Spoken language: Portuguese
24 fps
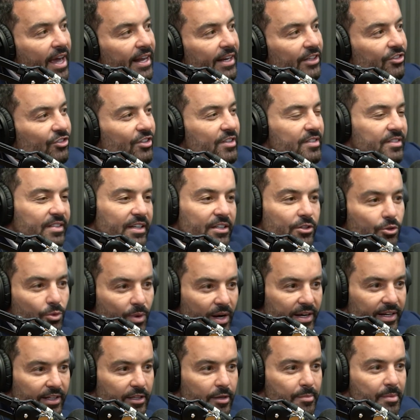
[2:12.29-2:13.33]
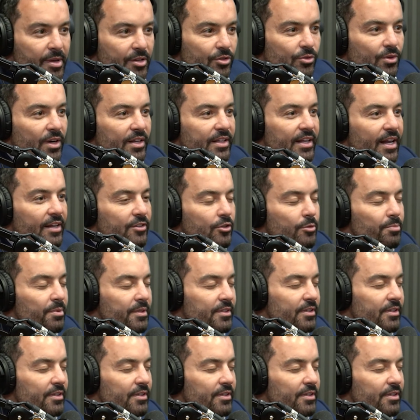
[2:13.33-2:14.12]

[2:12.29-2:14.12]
ela tinha 140 metros quadrados.